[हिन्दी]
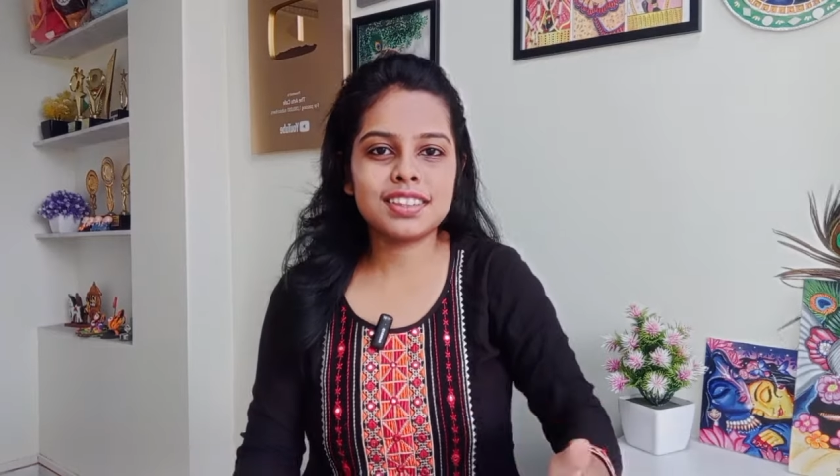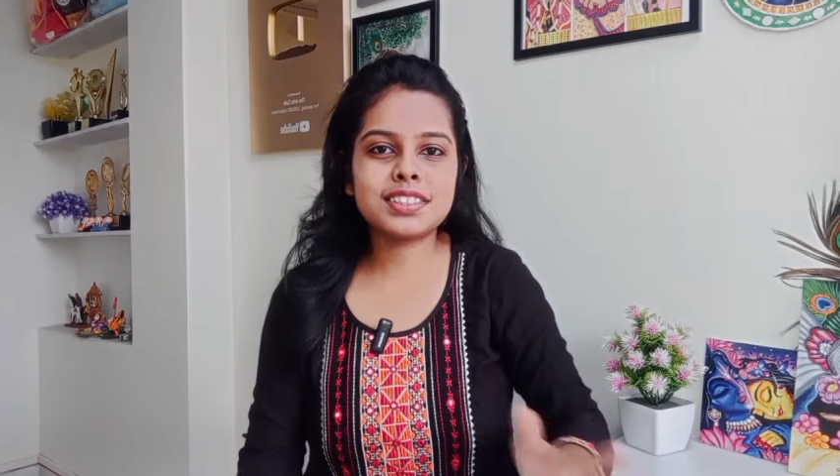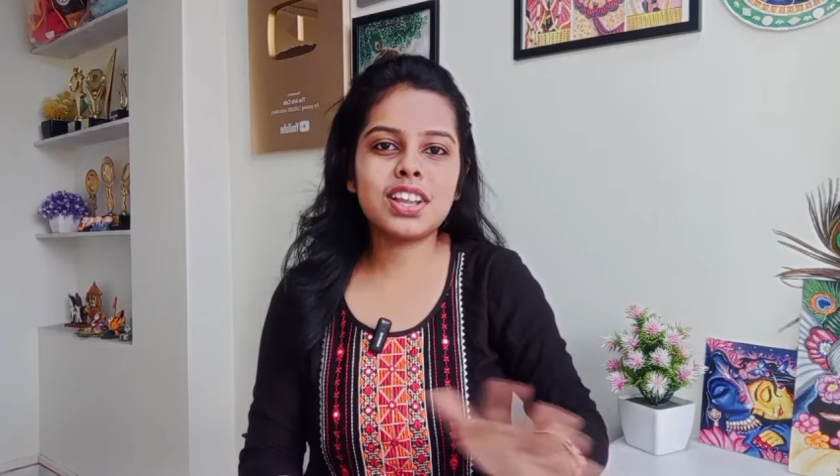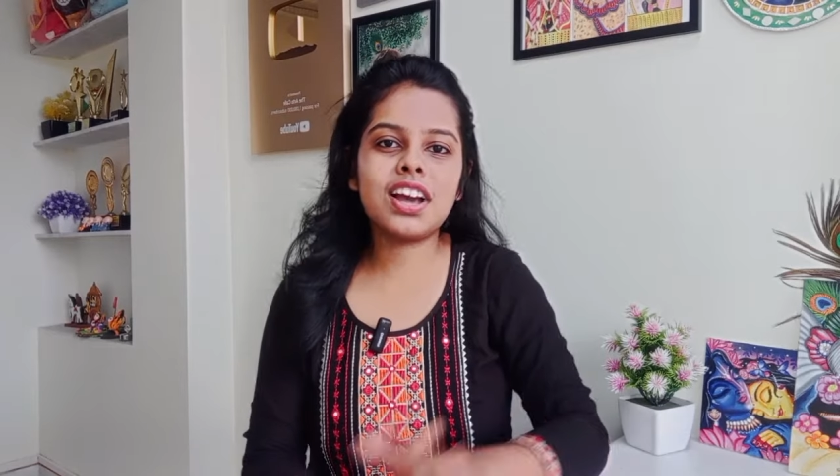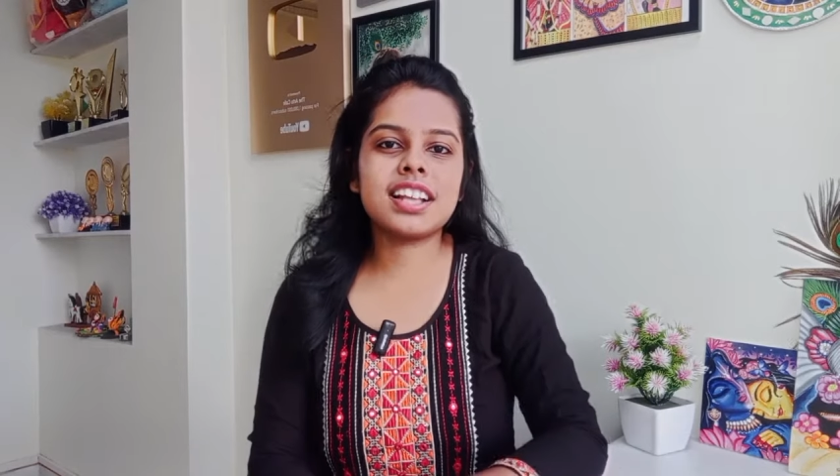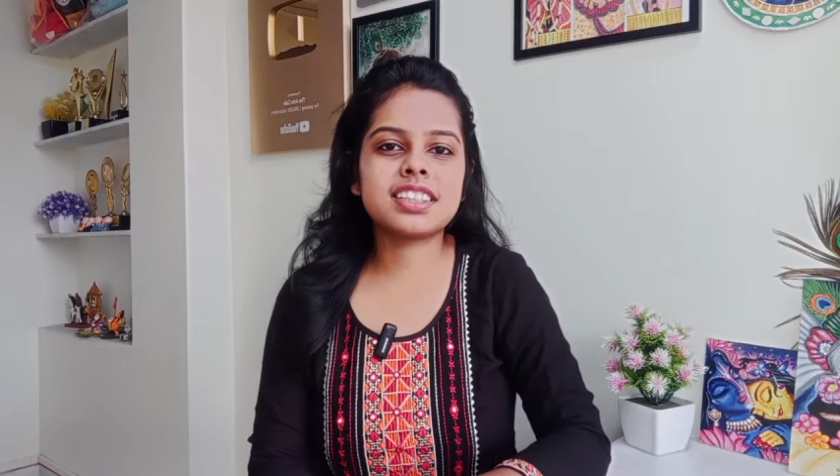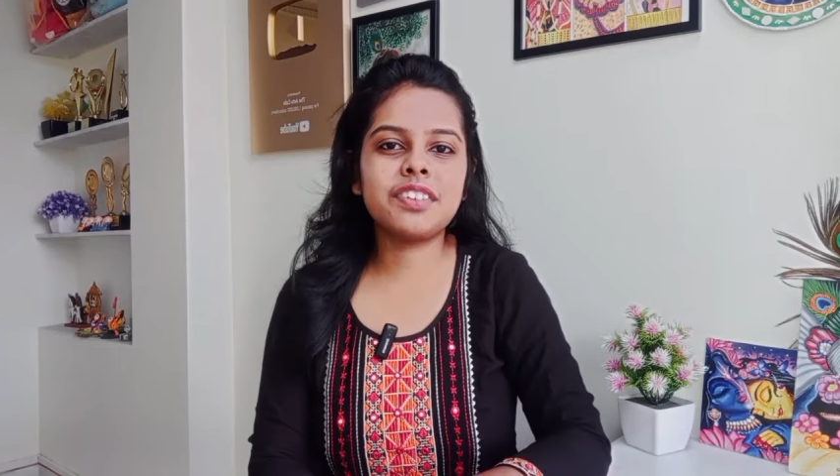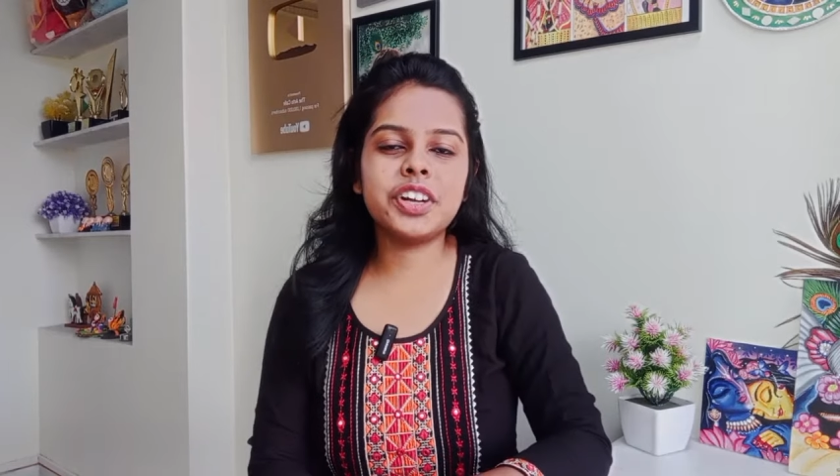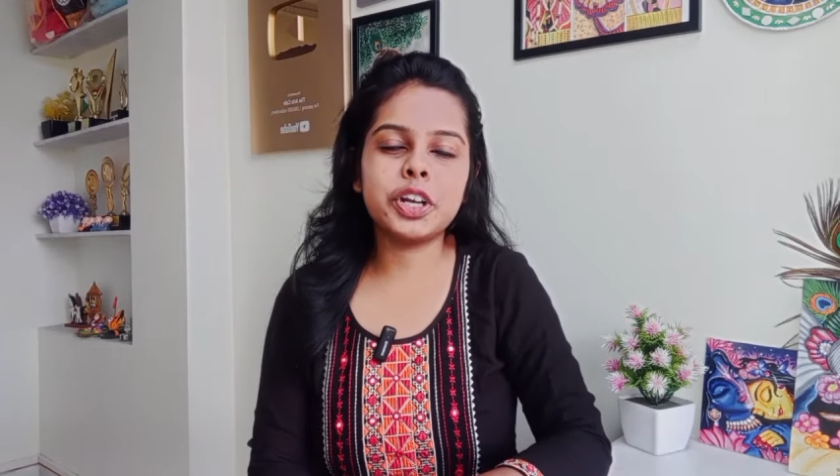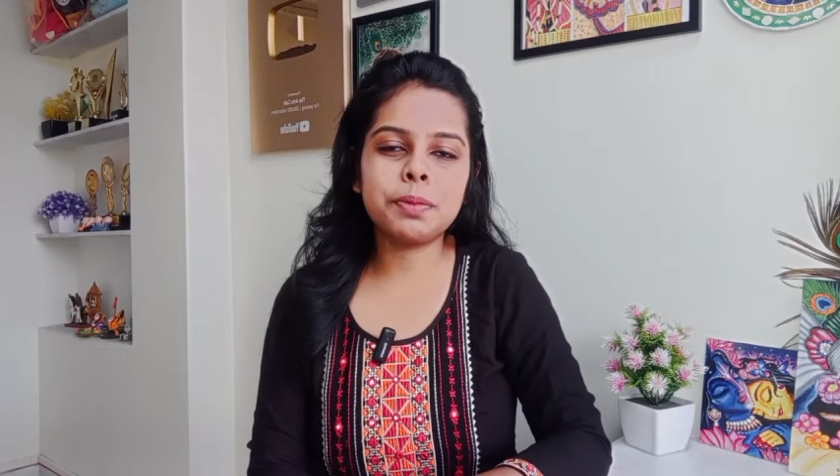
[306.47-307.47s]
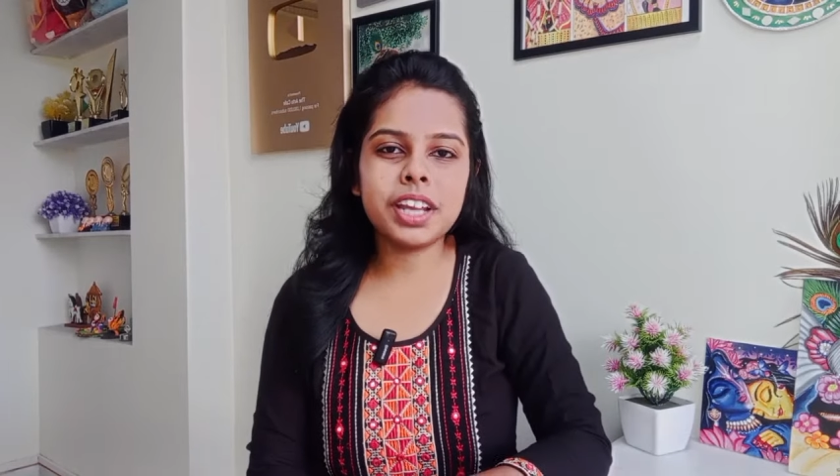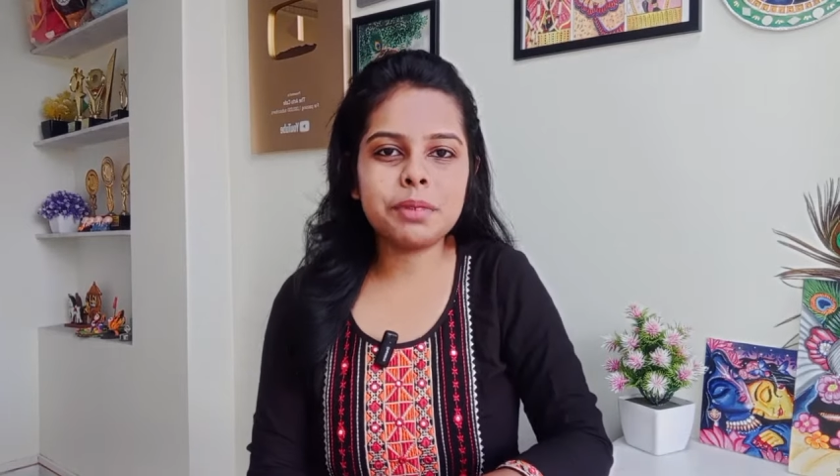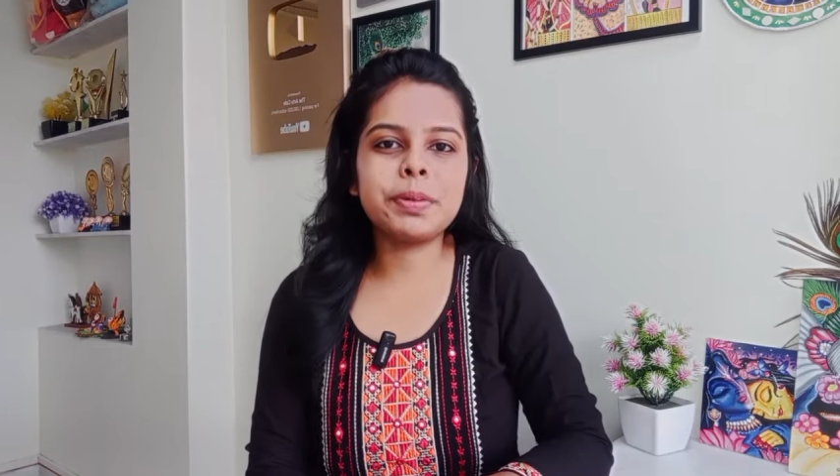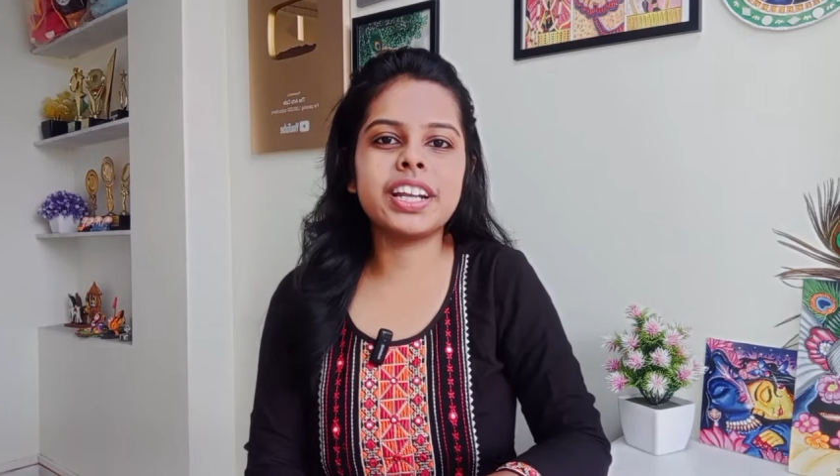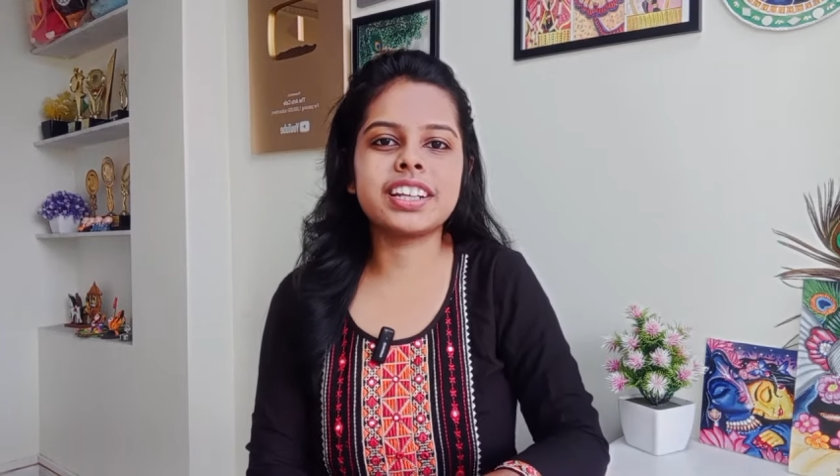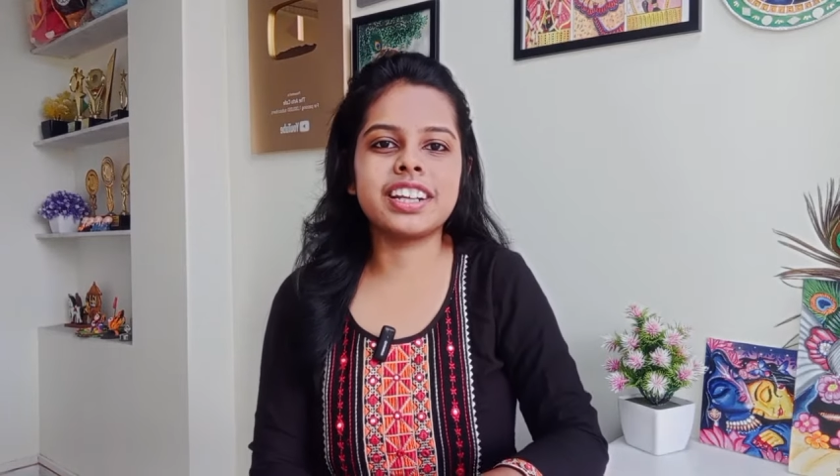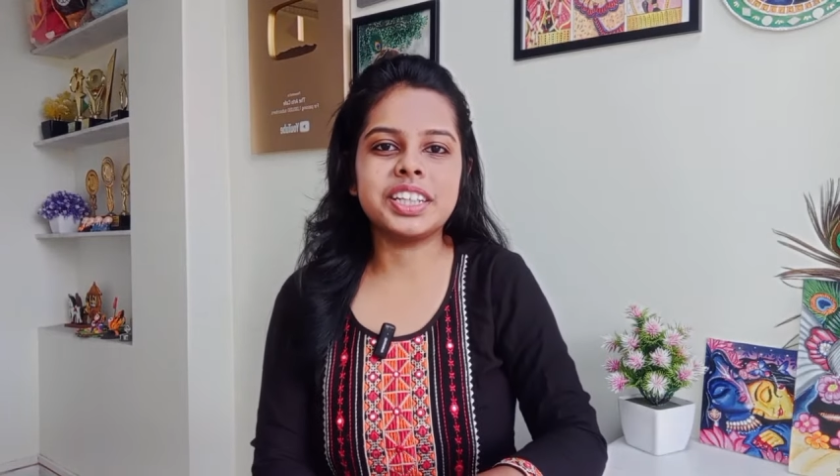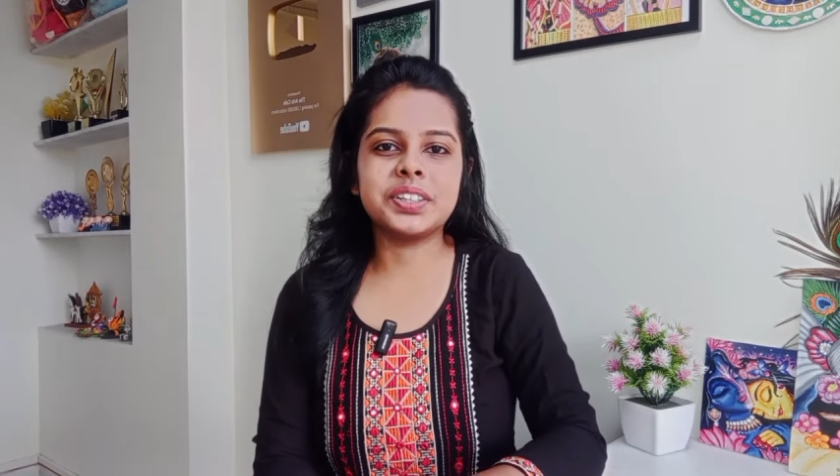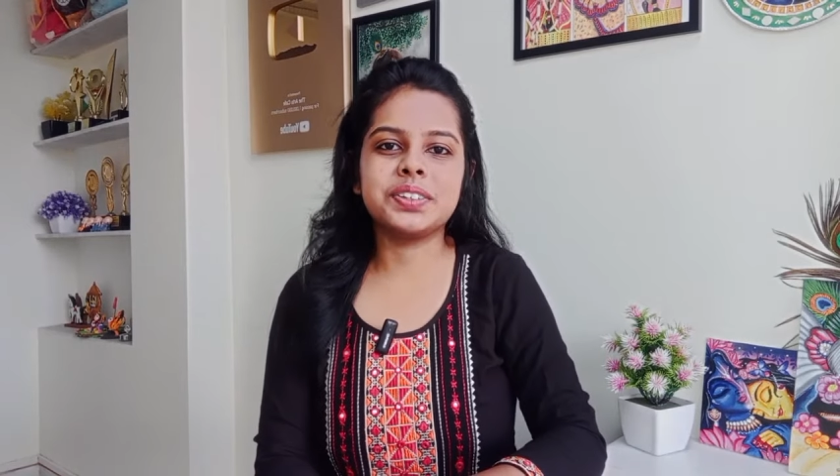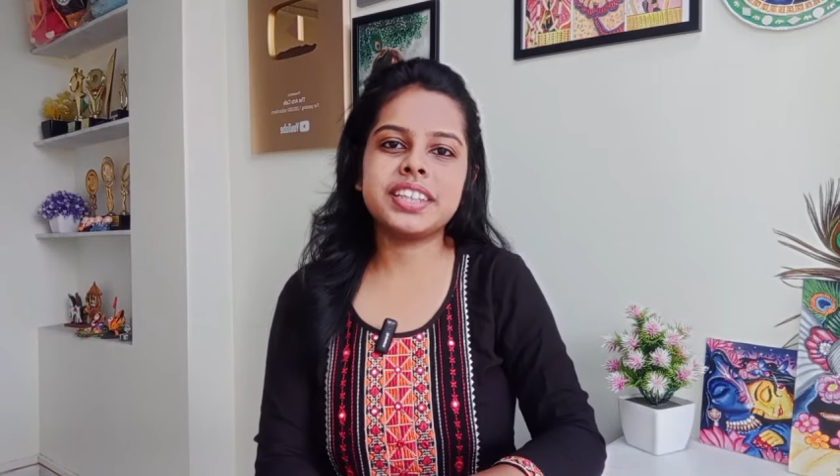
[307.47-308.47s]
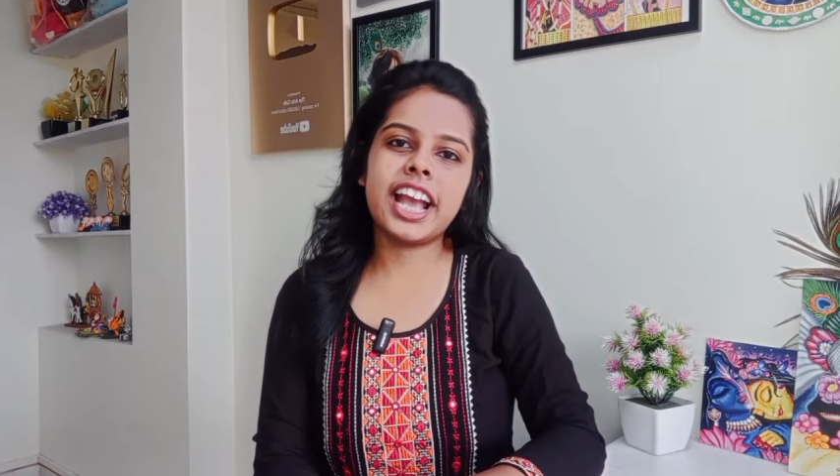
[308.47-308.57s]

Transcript: तो चलो आज का वीडियो मैं पेंट करती हूँ